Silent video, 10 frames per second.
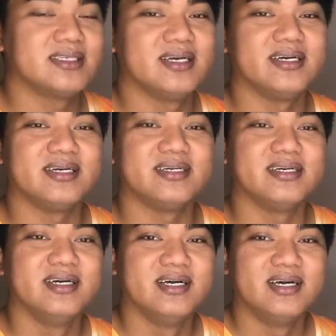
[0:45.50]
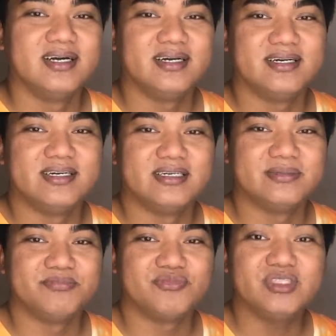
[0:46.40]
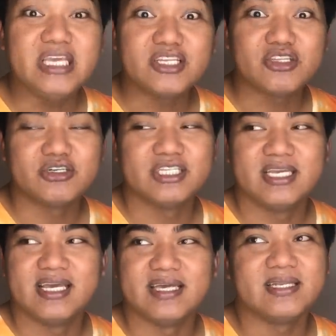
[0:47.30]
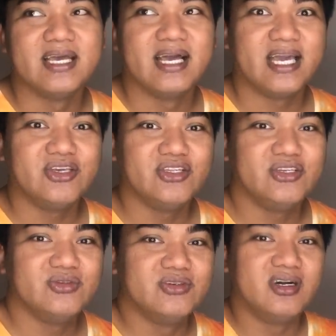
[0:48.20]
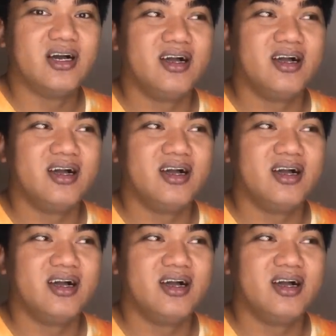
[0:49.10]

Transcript: sa um, TikTok na yan. Ayun yung